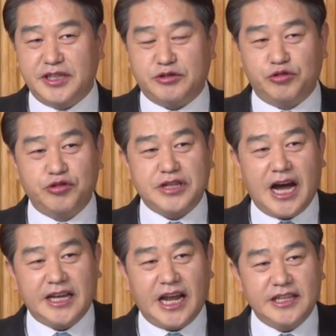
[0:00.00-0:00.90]
이제
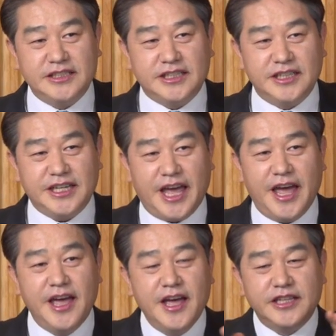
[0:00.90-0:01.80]
주류사학이라든지
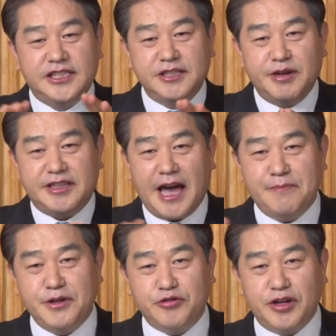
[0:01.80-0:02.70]
거기에 지금의
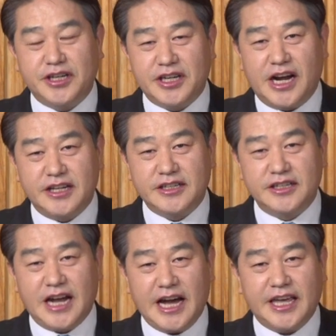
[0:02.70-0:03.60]
대한민국을 이끌어가는
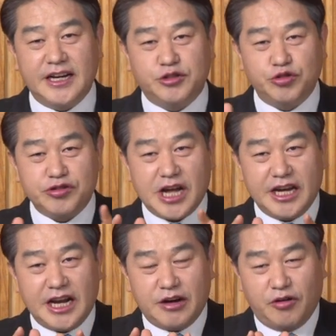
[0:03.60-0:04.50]
그런 학기를
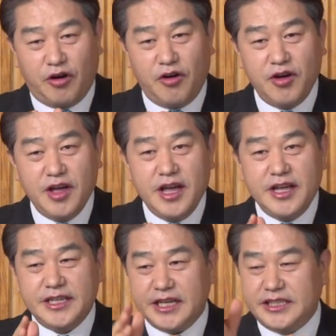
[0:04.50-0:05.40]
주류사학이라고
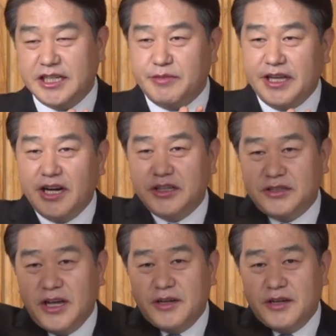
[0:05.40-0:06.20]
이제 지금의 영,